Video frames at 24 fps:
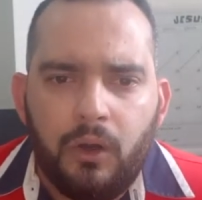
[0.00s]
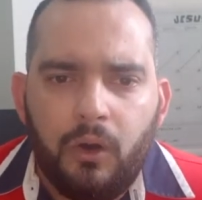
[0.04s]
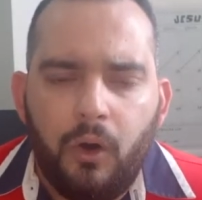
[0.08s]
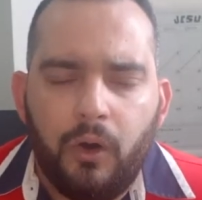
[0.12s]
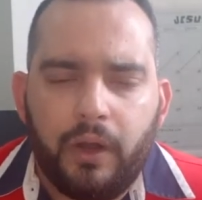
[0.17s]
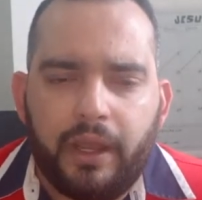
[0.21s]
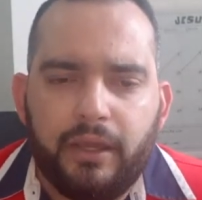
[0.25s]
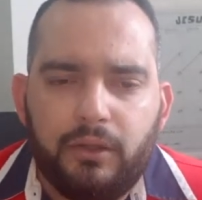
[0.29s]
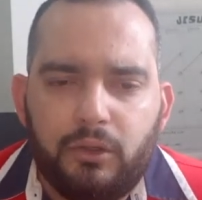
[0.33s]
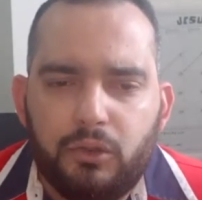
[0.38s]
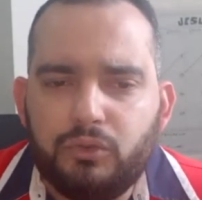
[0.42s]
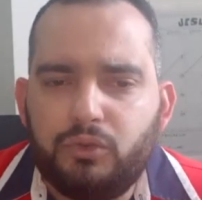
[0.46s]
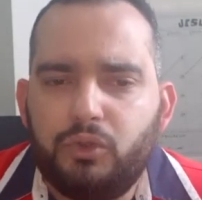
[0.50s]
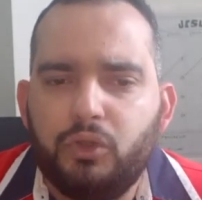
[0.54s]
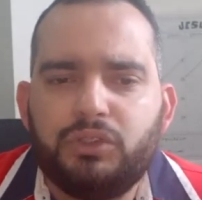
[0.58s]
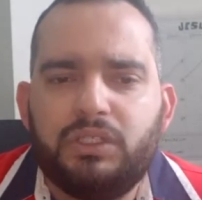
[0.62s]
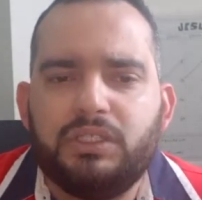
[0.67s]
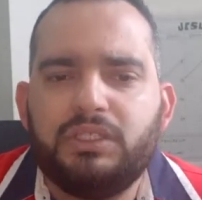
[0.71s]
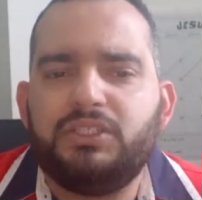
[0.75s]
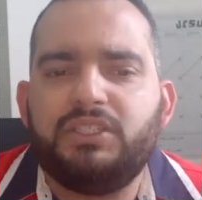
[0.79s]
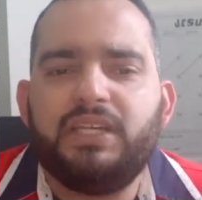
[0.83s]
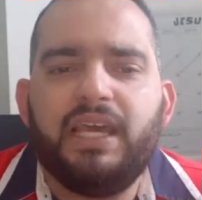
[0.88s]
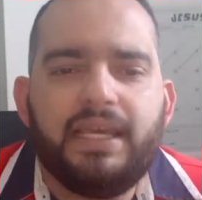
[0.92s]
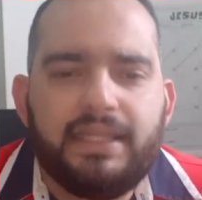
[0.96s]
Ok? Não estou
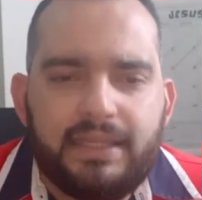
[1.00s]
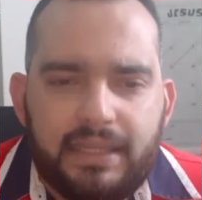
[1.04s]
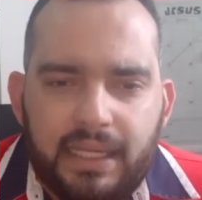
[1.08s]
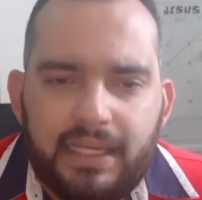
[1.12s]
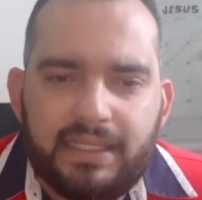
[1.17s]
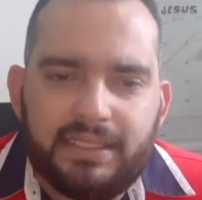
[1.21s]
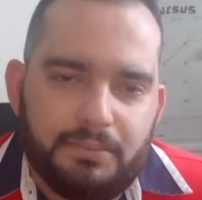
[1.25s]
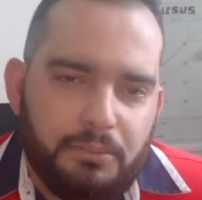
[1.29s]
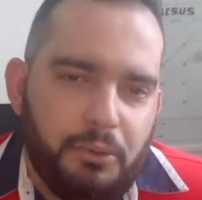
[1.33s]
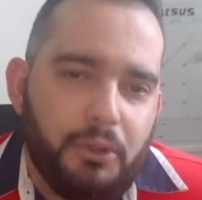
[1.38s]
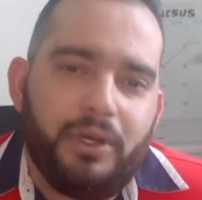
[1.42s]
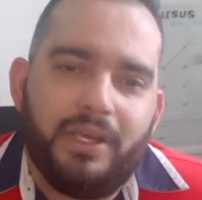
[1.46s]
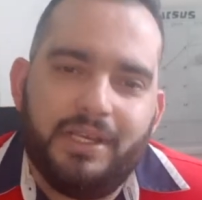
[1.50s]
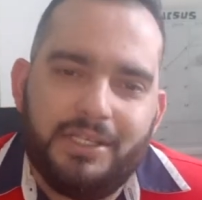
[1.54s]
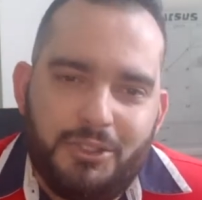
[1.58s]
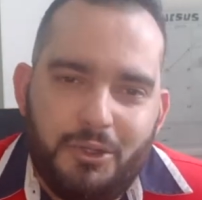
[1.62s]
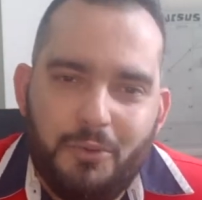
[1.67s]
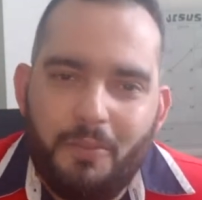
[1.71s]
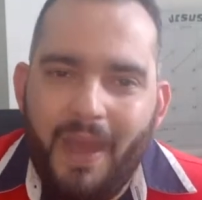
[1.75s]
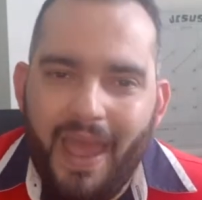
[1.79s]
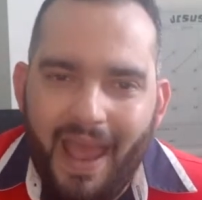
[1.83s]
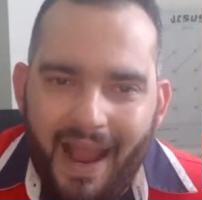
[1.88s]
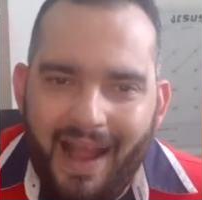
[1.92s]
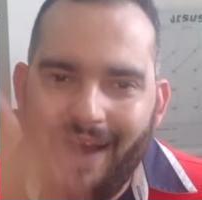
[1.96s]
dando certeza, porque
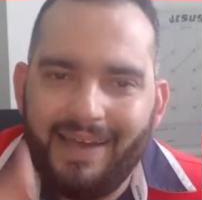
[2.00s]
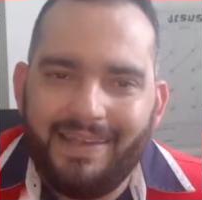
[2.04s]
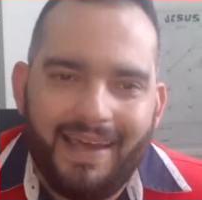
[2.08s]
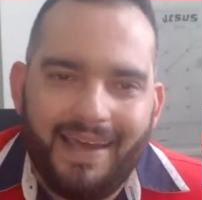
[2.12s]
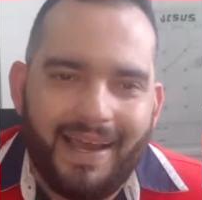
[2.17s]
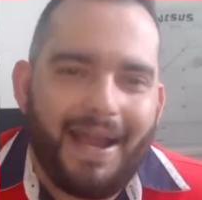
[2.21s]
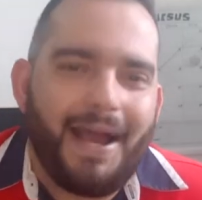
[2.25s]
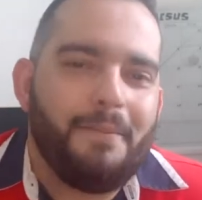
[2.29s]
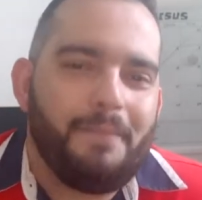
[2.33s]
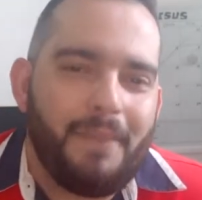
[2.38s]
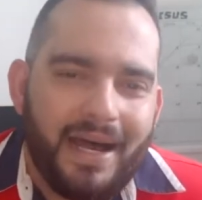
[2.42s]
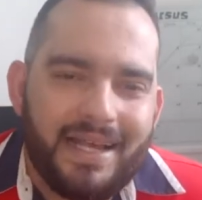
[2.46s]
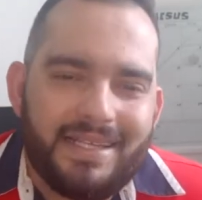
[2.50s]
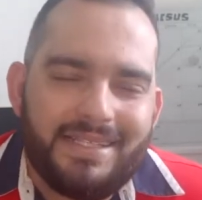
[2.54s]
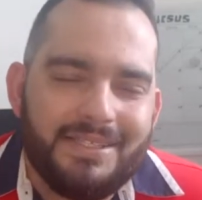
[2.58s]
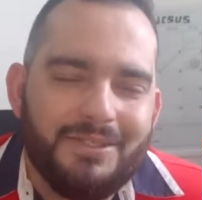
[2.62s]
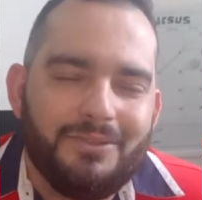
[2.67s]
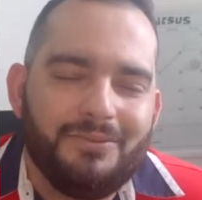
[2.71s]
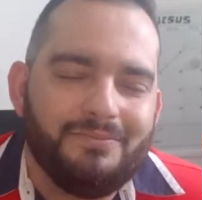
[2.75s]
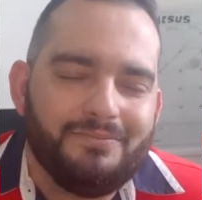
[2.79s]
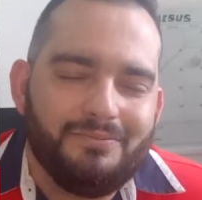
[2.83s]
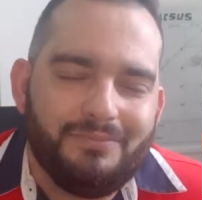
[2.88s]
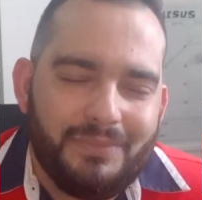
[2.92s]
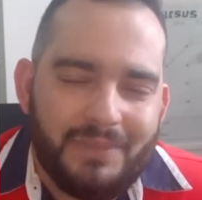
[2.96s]
se o mercado acabasse,
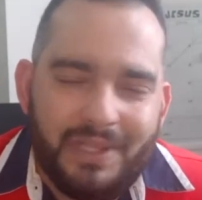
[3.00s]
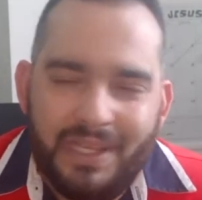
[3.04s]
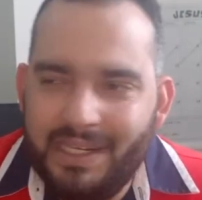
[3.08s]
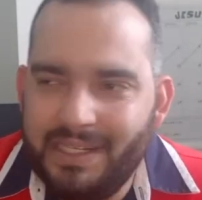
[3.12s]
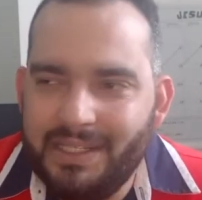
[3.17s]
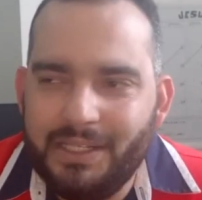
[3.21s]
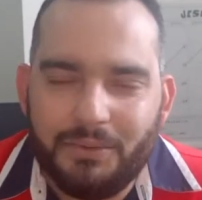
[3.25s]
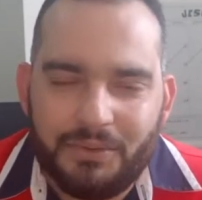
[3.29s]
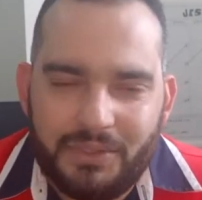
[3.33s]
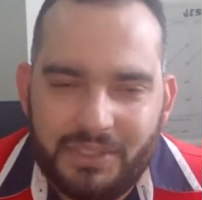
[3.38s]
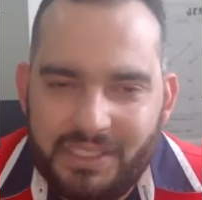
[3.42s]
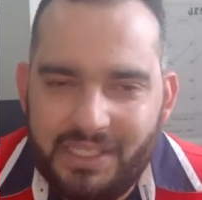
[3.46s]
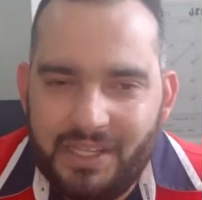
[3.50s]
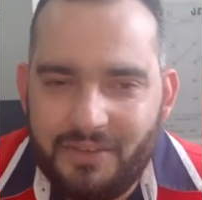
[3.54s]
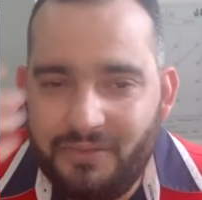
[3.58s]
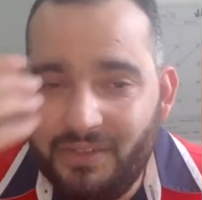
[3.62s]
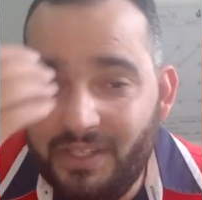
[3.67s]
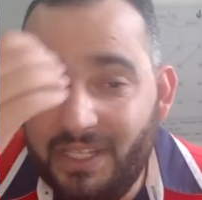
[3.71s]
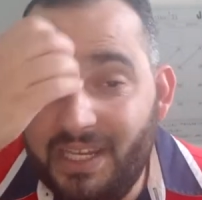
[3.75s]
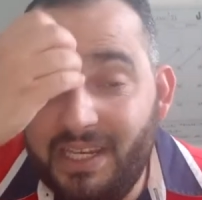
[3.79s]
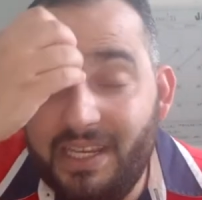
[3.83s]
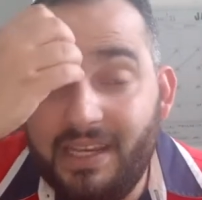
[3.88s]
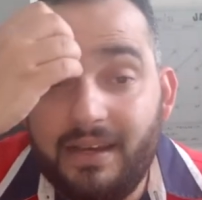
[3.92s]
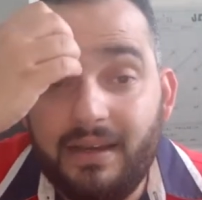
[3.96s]
hum, ele não se
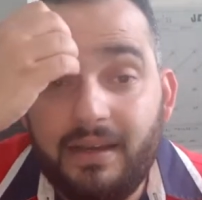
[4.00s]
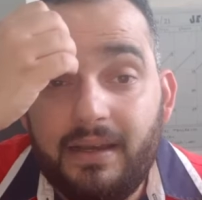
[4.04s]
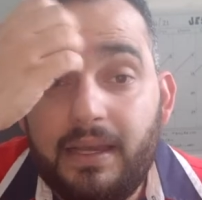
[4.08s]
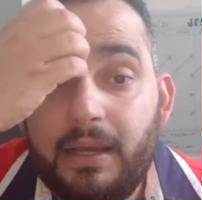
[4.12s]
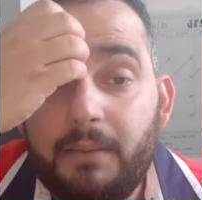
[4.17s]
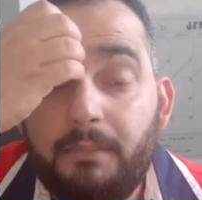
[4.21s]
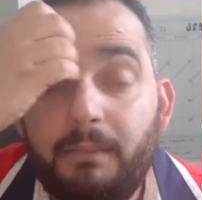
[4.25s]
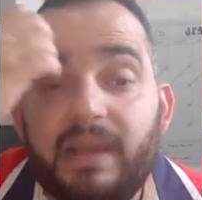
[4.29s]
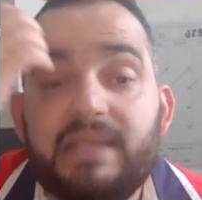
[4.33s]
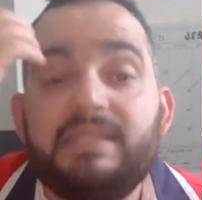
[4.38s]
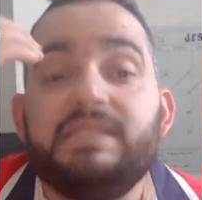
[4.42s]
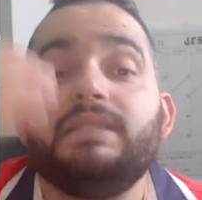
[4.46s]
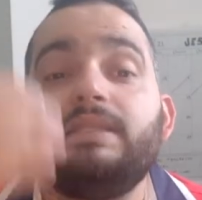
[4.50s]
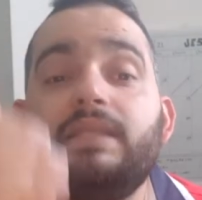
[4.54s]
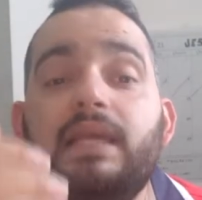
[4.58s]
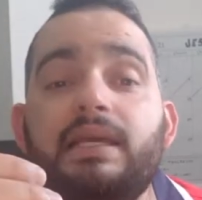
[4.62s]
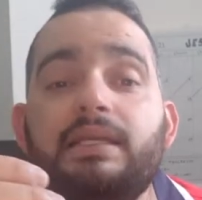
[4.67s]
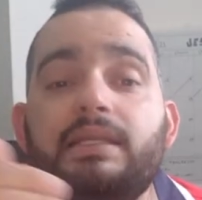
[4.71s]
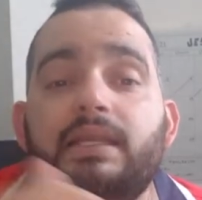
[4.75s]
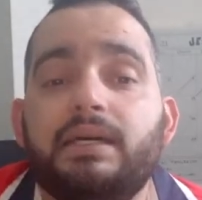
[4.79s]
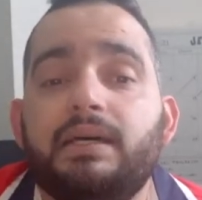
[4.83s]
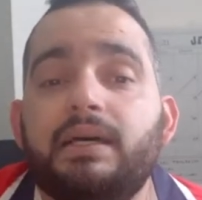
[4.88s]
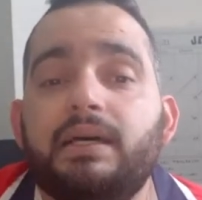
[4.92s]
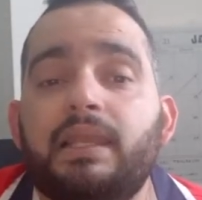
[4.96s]
definiria. Mas
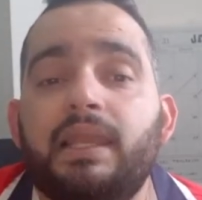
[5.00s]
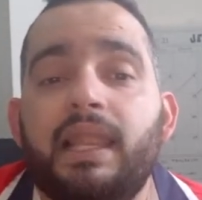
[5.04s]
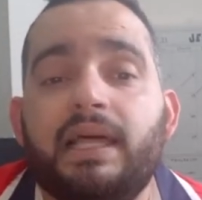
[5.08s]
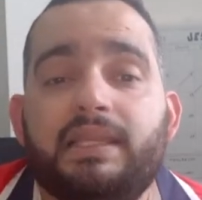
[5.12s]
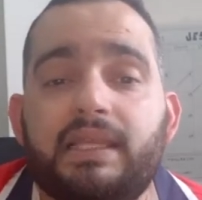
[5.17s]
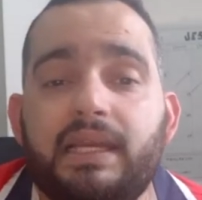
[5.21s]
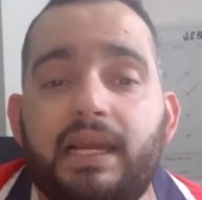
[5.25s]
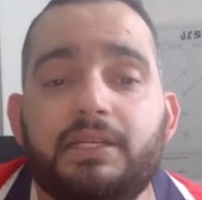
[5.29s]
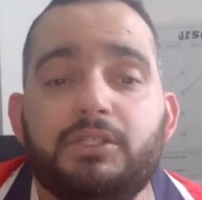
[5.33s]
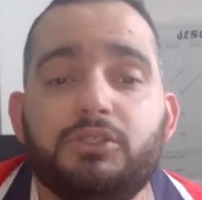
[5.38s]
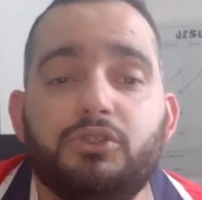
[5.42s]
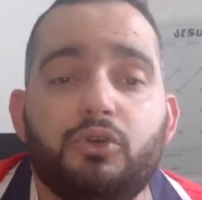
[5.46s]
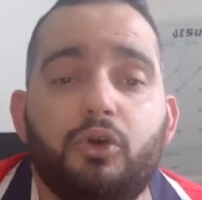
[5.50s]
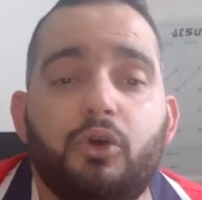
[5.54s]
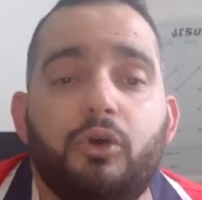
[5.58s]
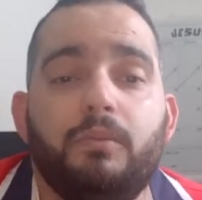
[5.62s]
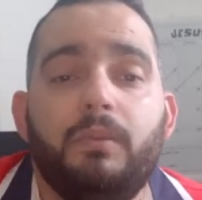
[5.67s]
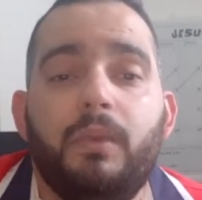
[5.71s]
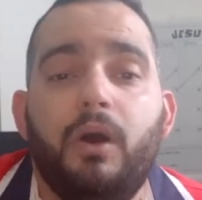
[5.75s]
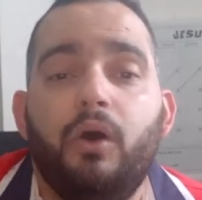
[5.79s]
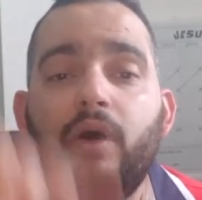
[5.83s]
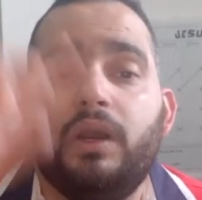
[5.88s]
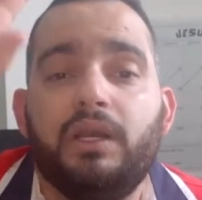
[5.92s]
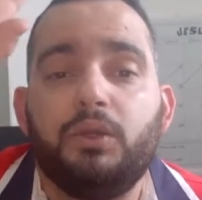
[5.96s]
entenda, lateralizou,
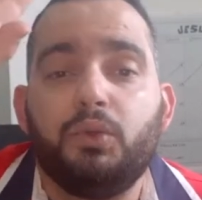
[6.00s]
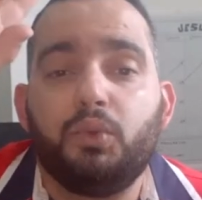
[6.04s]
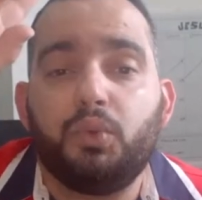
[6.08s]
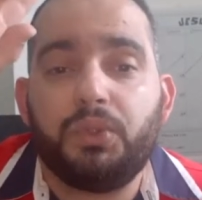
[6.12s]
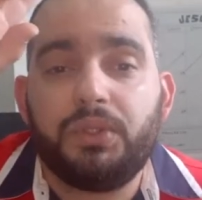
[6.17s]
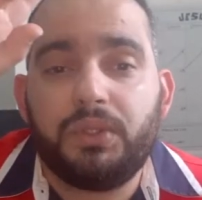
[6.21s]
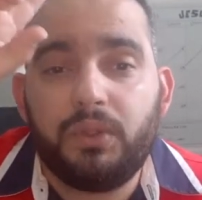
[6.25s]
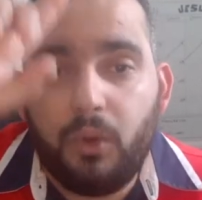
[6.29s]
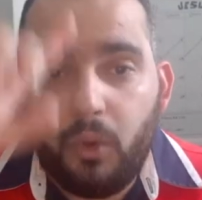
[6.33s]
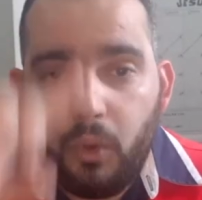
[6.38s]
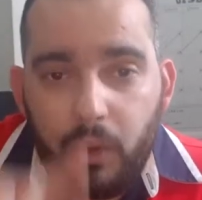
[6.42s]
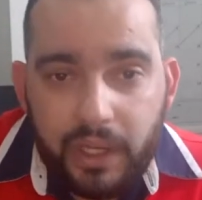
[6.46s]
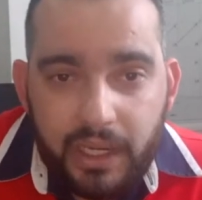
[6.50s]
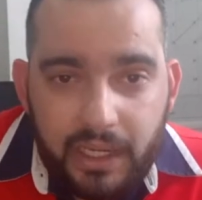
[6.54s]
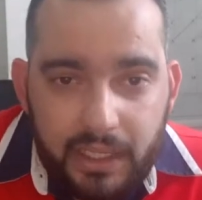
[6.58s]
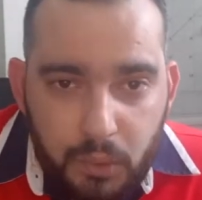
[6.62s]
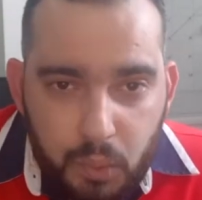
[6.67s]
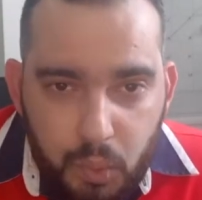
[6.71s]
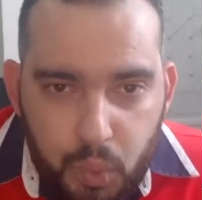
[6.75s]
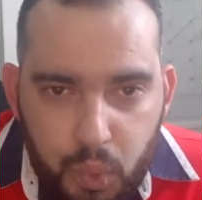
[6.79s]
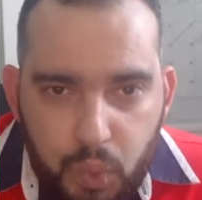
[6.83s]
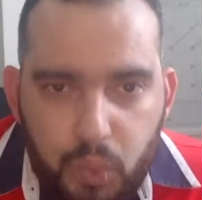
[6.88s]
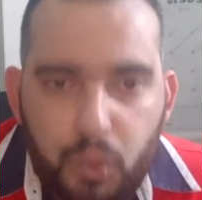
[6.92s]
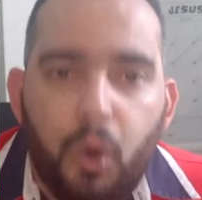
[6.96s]
uma hora ele... Ou
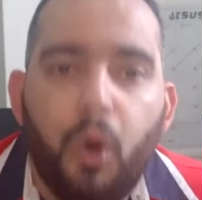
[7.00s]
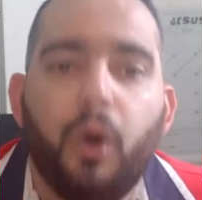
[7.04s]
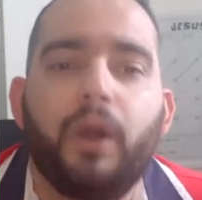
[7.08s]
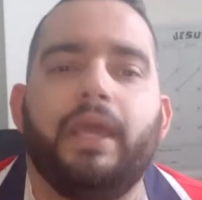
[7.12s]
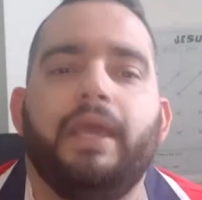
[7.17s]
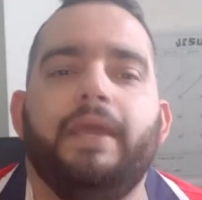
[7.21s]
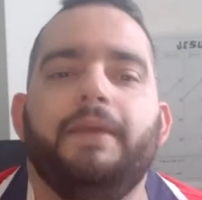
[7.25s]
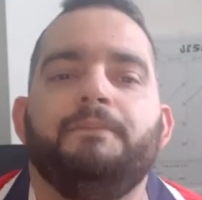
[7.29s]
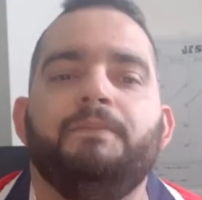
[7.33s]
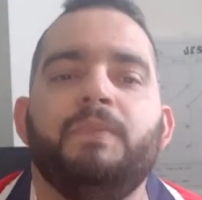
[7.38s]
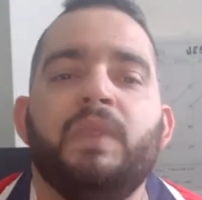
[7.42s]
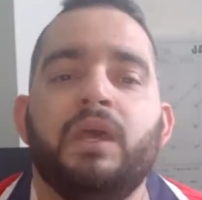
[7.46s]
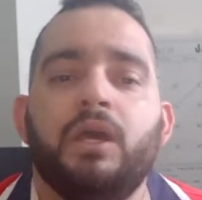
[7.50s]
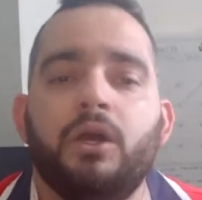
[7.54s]
ele... Ok.